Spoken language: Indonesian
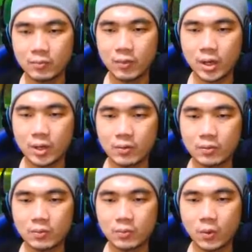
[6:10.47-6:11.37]
wow
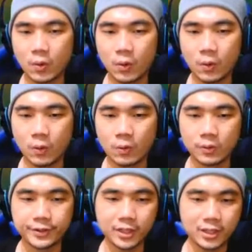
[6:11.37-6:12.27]
wow
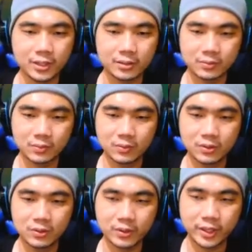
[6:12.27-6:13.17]
nyala
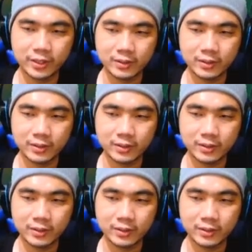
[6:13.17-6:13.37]
wow oke